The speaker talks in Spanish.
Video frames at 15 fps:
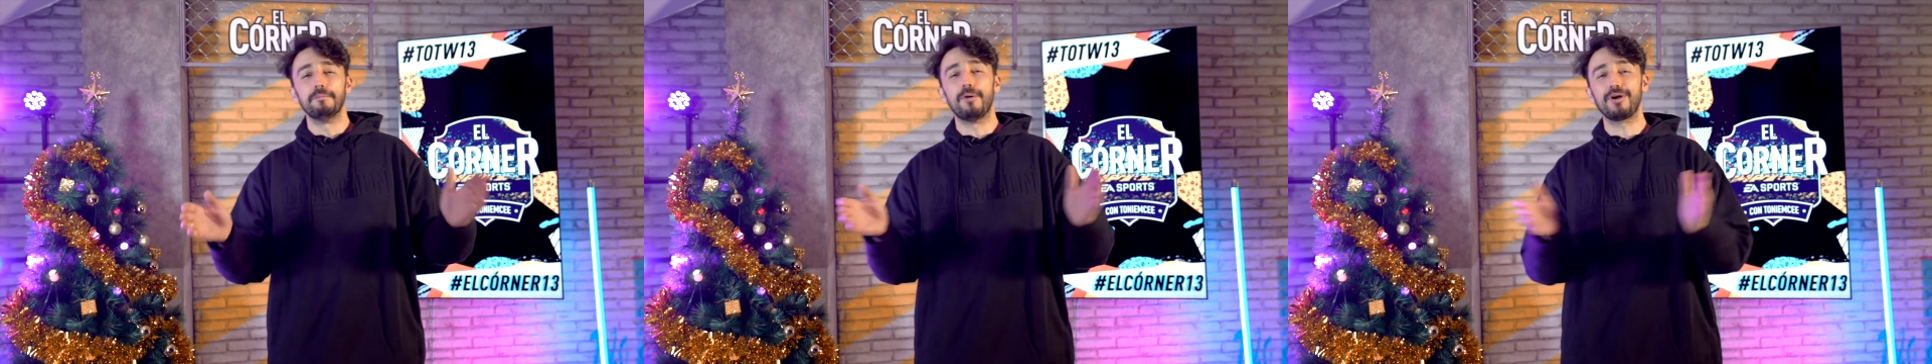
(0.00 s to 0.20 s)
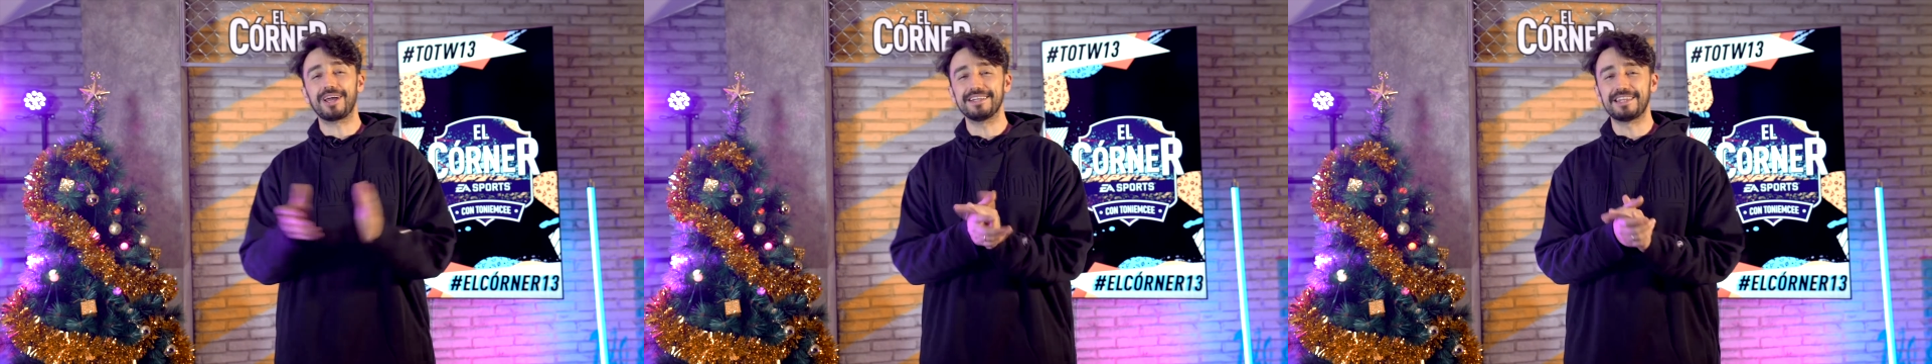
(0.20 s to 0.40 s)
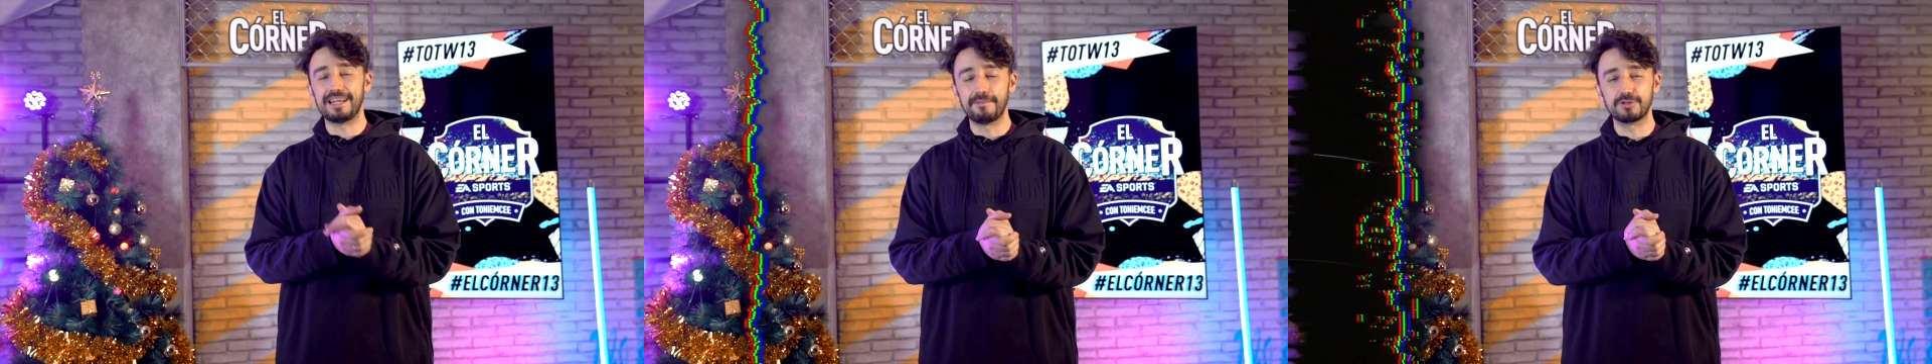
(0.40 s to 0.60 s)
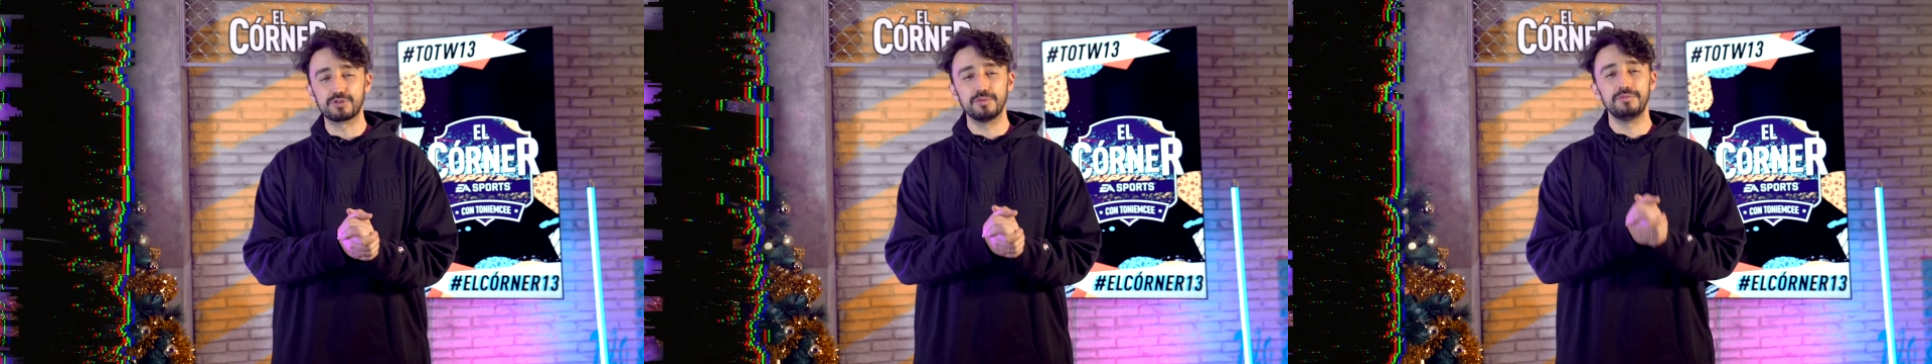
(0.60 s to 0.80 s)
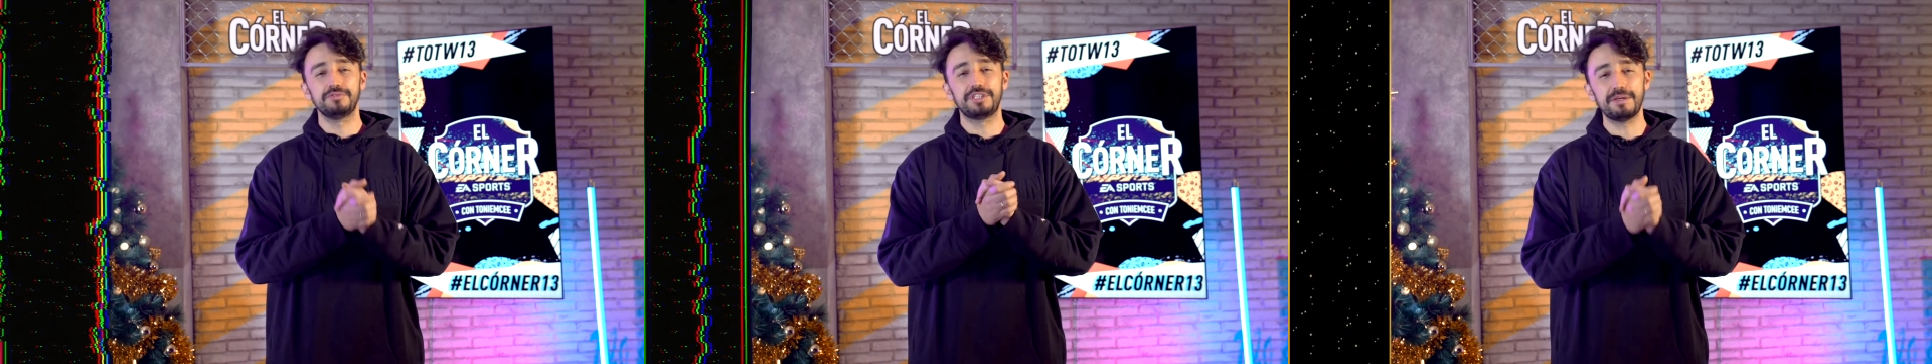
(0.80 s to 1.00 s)
porque
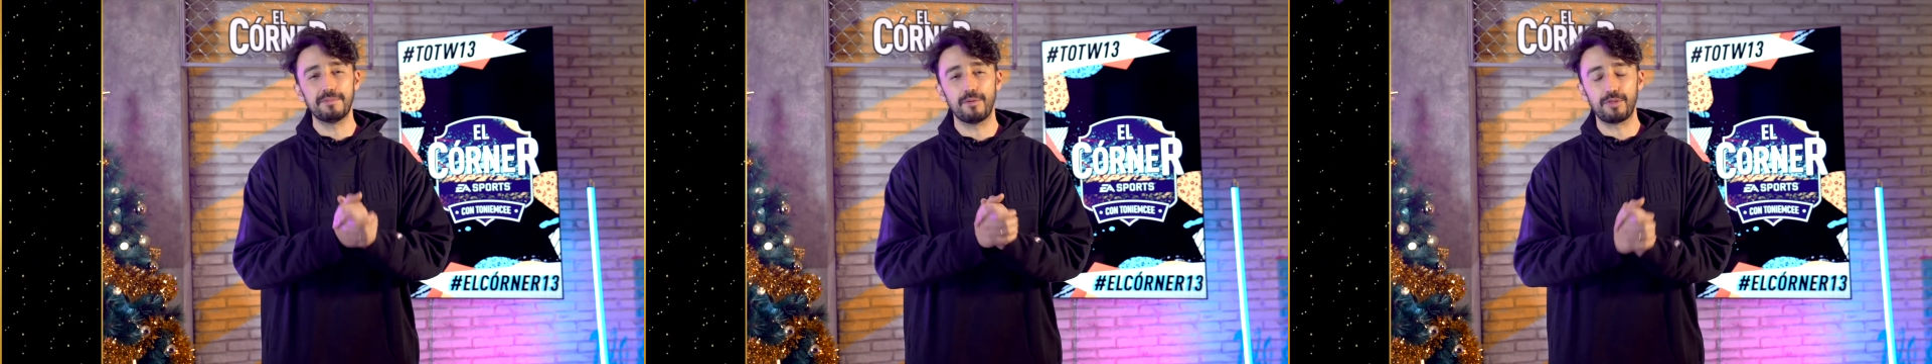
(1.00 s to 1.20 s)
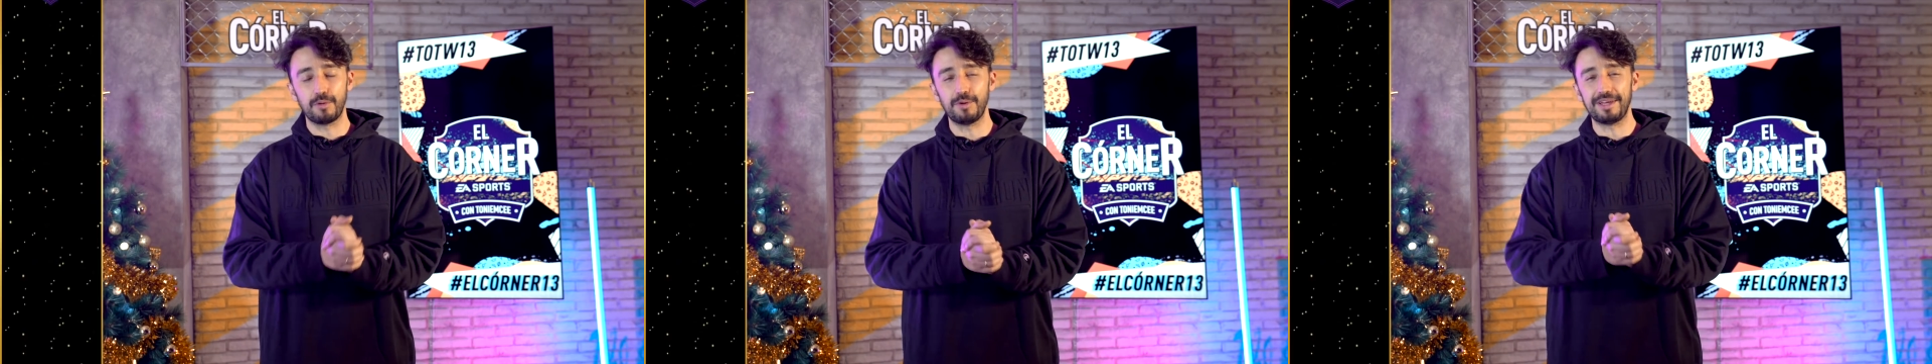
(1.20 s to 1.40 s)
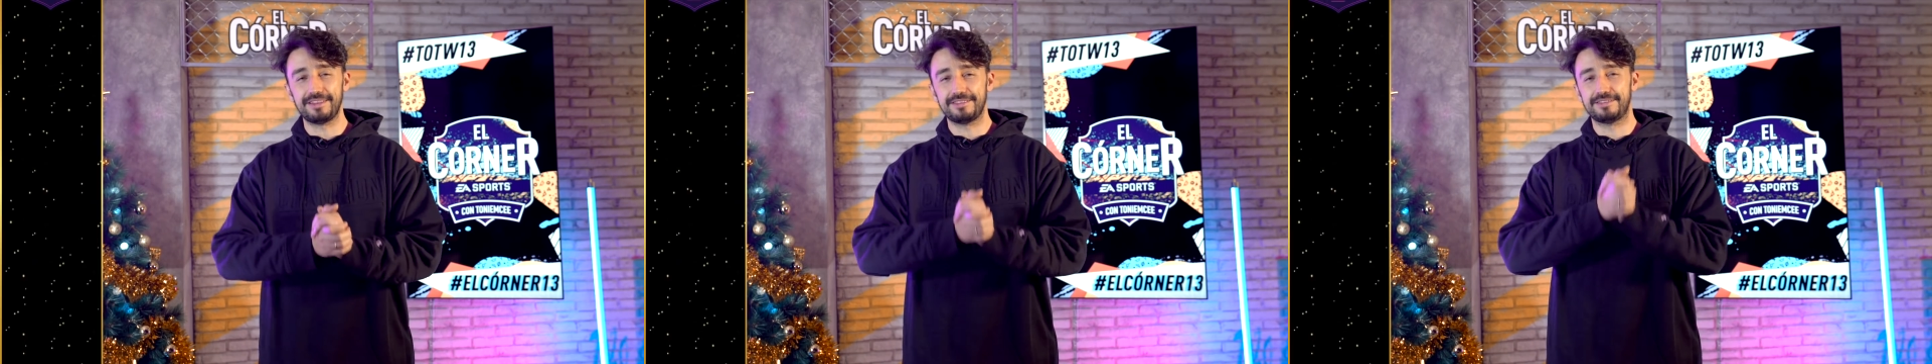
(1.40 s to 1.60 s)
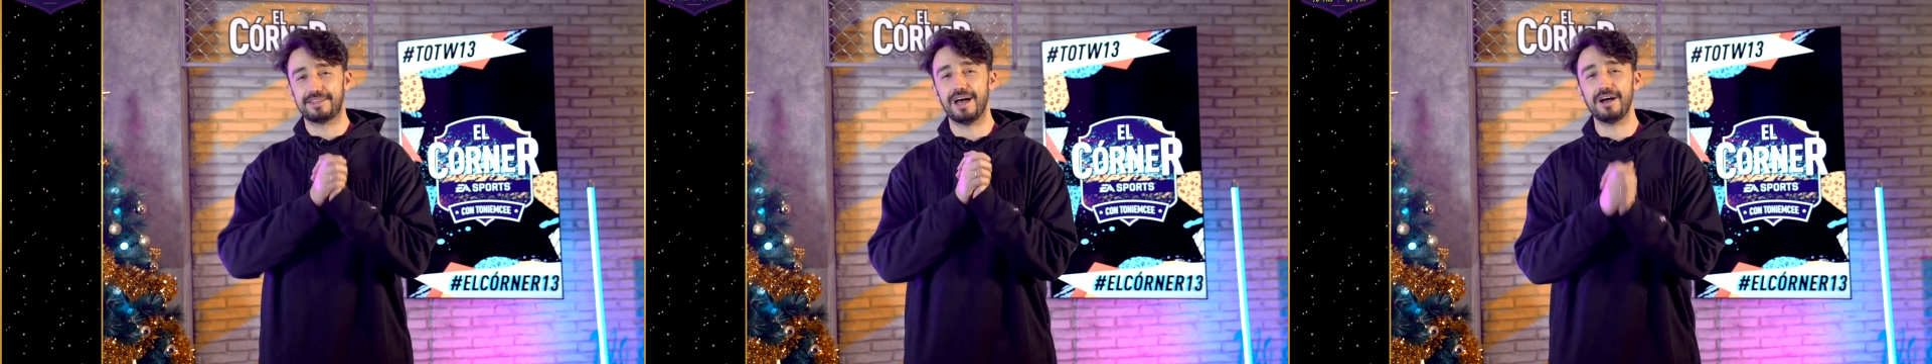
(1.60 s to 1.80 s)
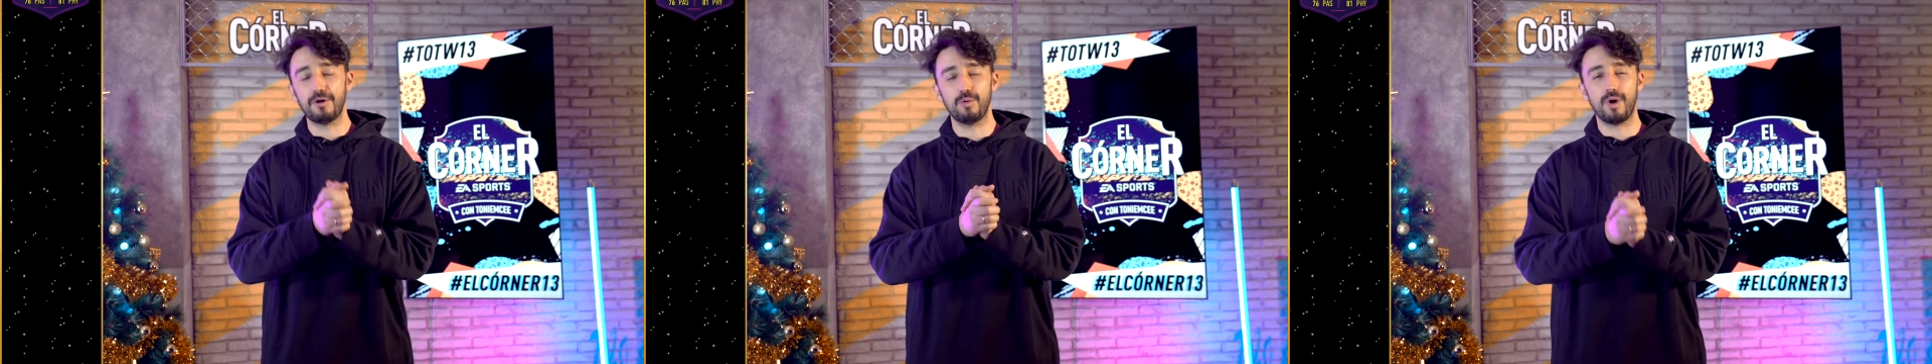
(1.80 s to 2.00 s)
tenemos un Team of the Week
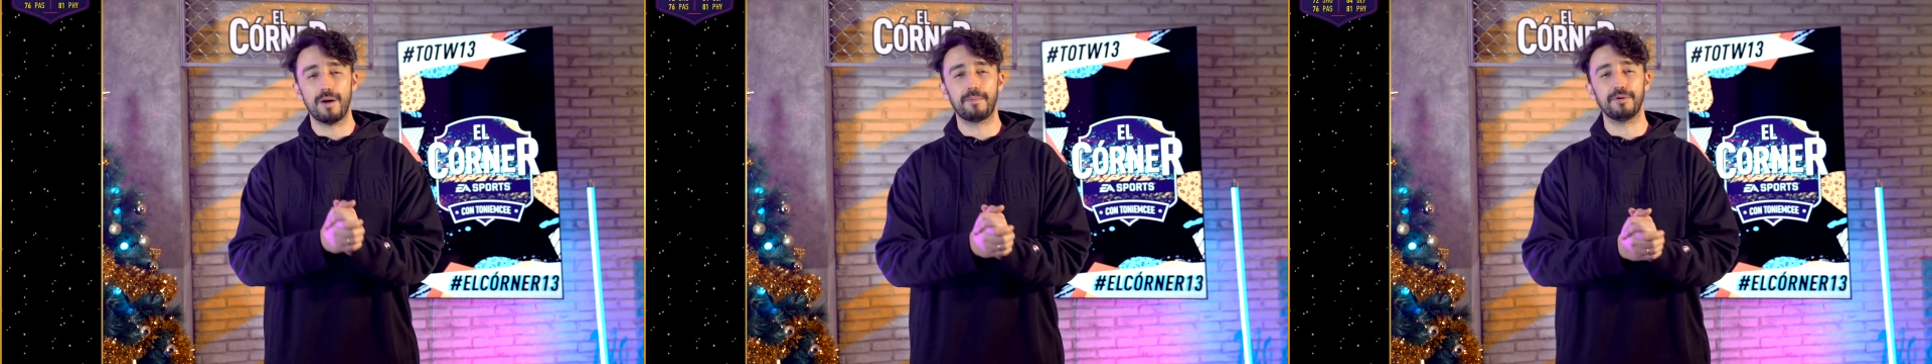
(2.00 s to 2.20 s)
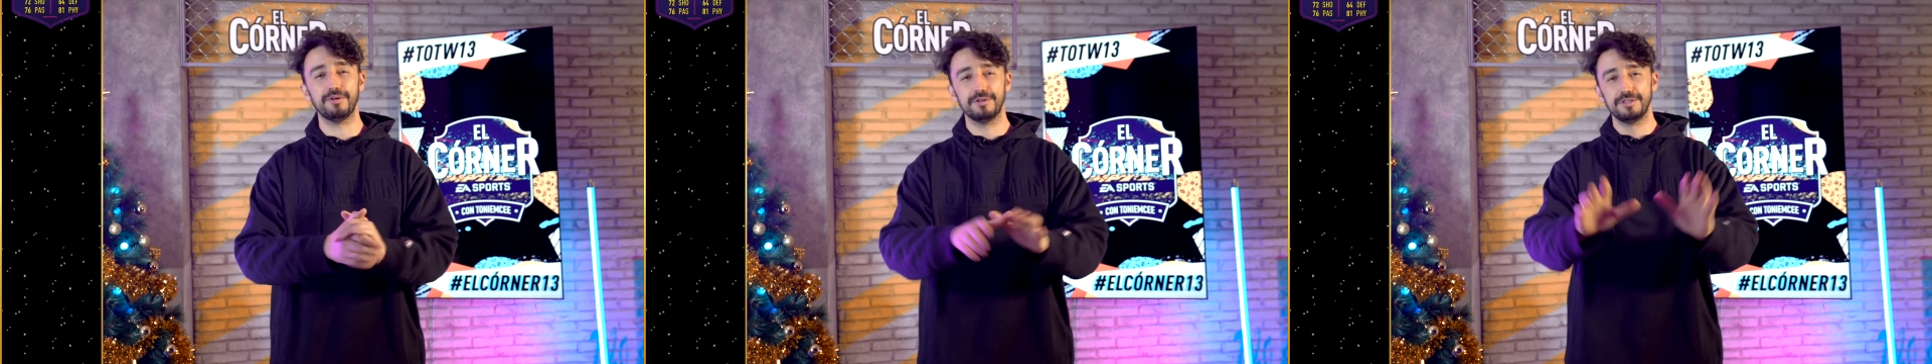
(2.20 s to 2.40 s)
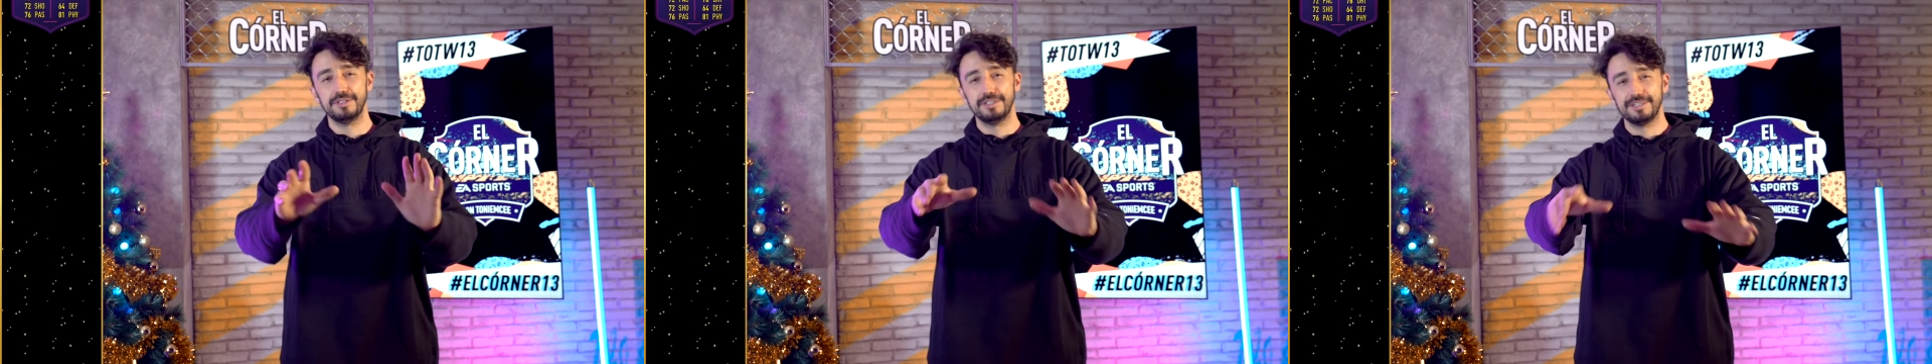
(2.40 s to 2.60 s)
tan guapo